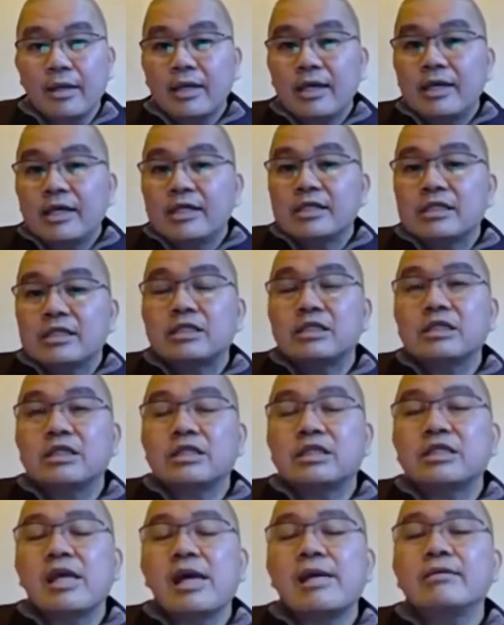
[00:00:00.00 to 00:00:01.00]
是
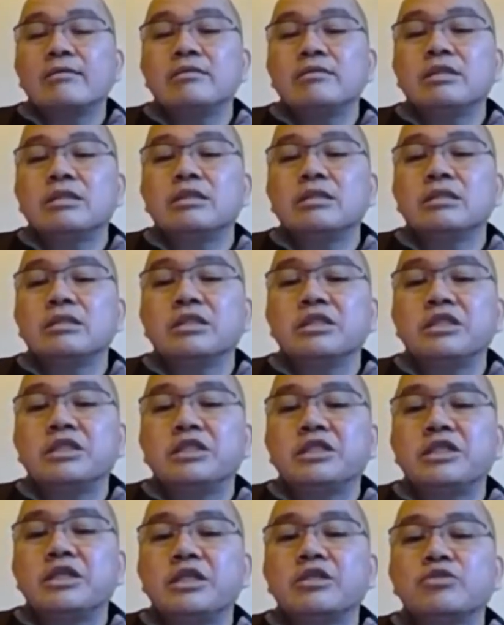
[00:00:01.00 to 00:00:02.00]
三世一
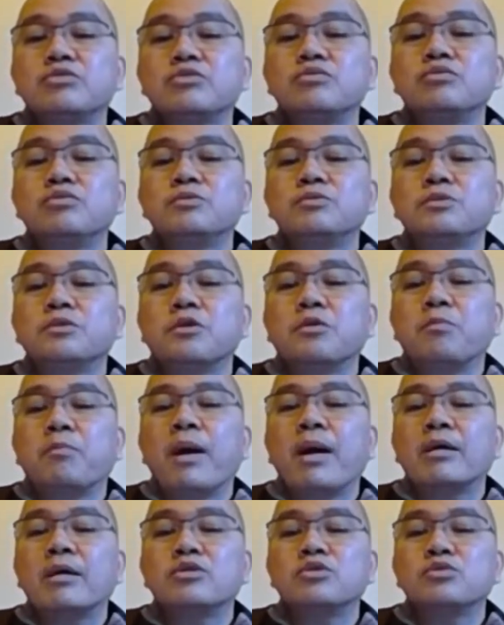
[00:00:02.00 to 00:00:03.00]
切诸佛
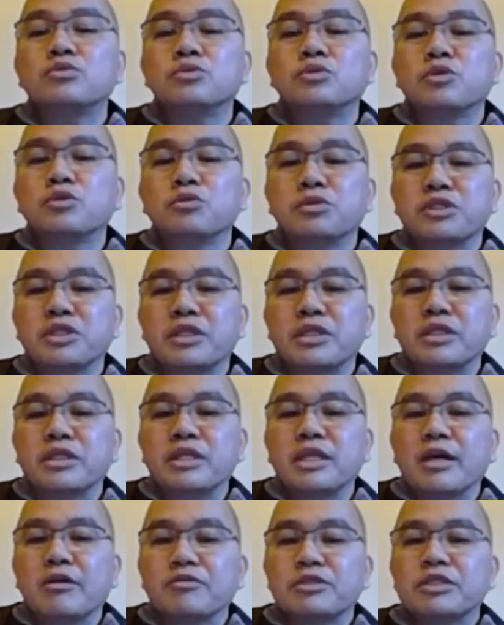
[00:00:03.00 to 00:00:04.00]
帮助众生
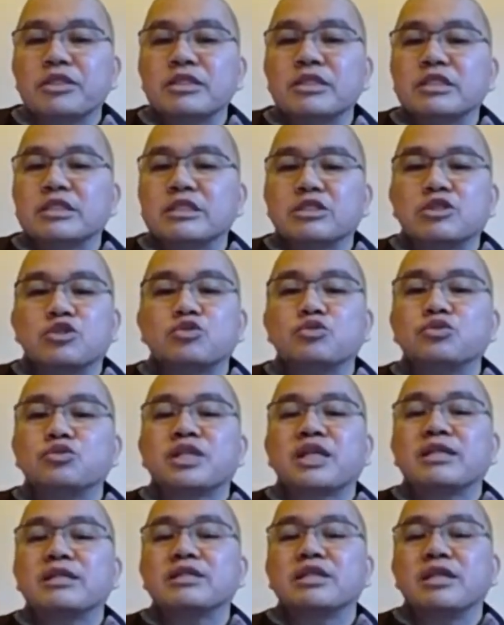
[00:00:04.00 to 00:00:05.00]
了生死、出
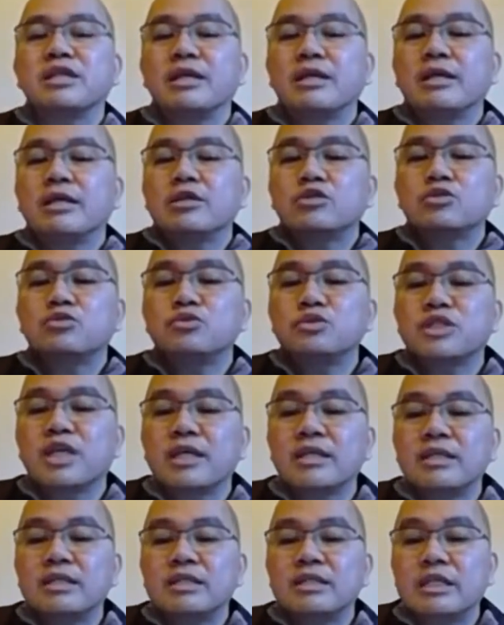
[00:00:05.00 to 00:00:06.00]
三界。出
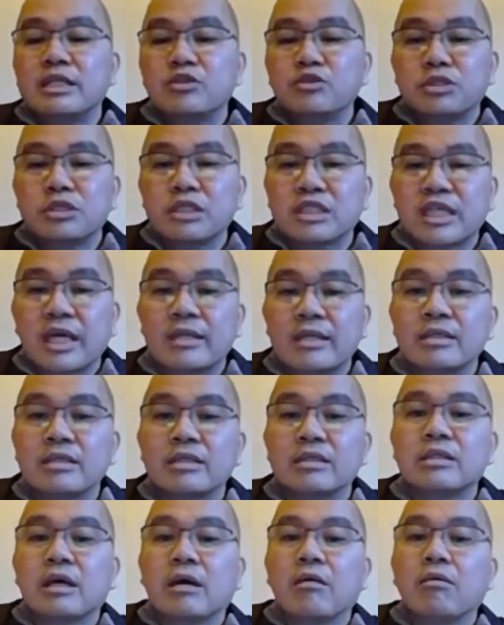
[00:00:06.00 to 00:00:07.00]
三界就是三恶
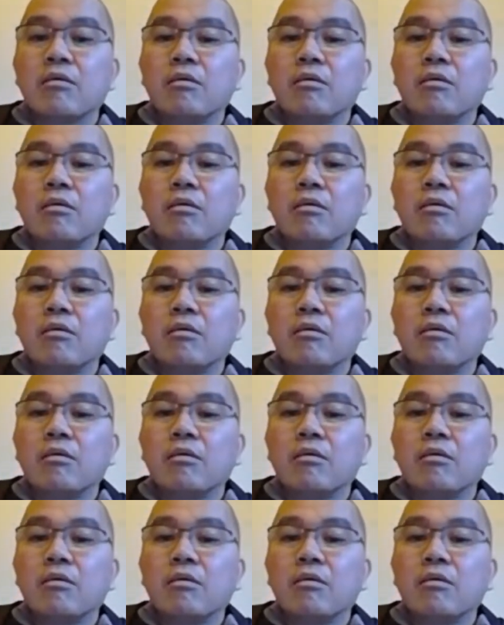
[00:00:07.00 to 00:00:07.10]
道，